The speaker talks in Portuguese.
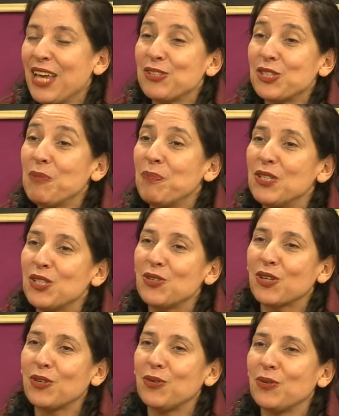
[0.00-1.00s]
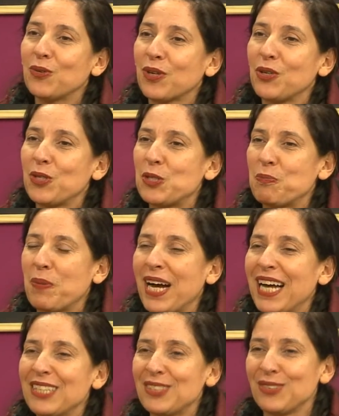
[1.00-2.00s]
Eu sempre digo que o, que o
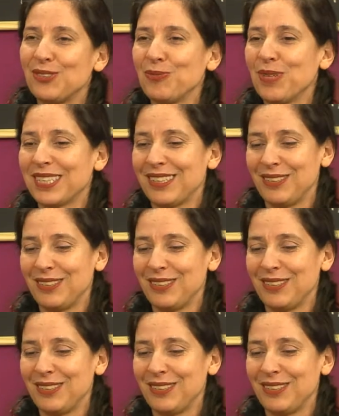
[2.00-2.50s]
espaço, numa,